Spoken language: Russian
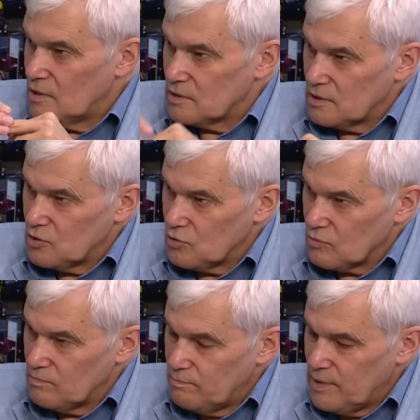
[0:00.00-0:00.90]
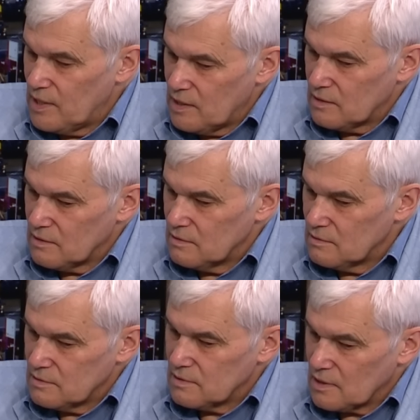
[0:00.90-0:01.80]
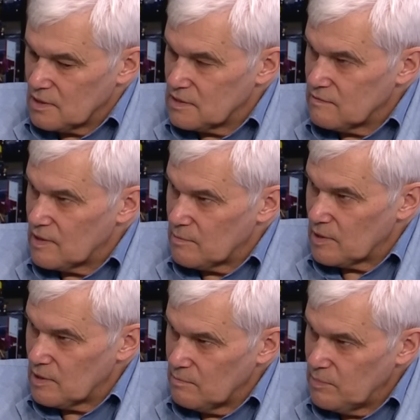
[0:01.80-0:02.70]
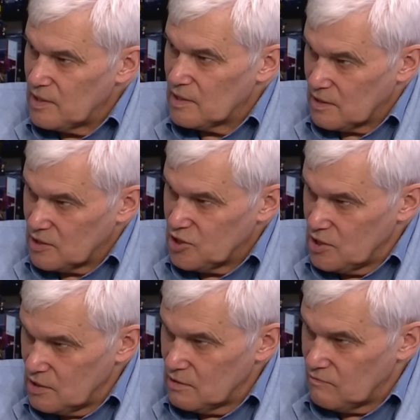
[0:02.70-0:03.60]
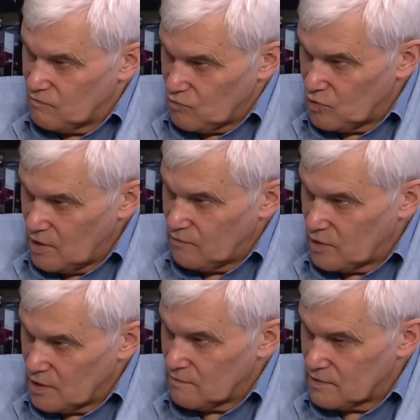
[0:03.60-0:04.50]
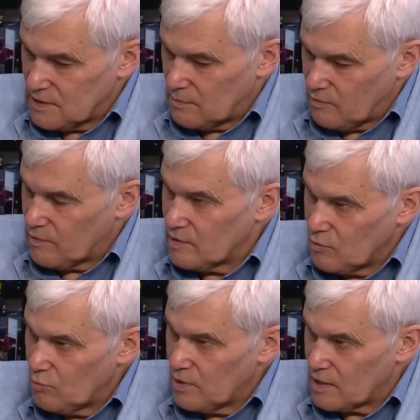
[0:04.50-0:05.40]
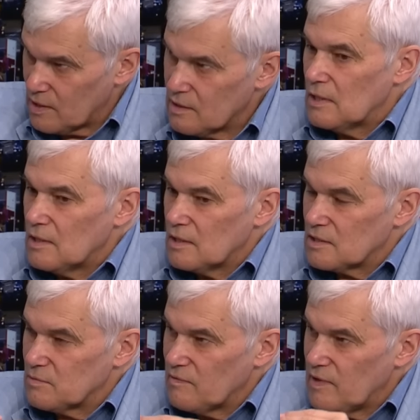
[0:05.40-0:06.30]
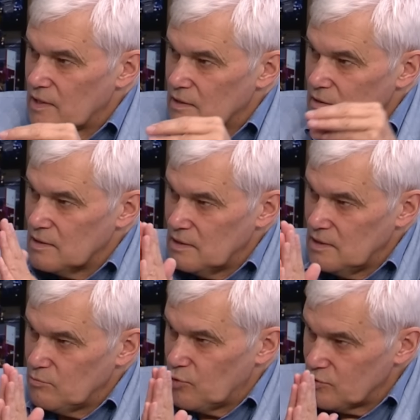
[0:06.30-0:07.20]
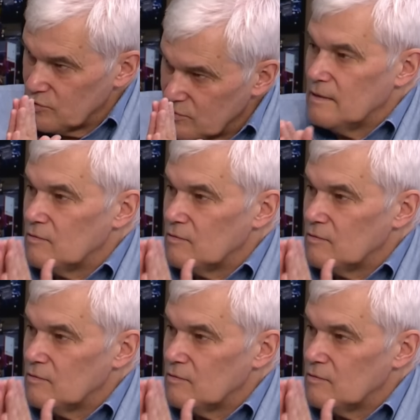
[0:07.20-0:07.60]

за счет пере, так называемых переотражений внутри вот этого самого облака размывает импульс.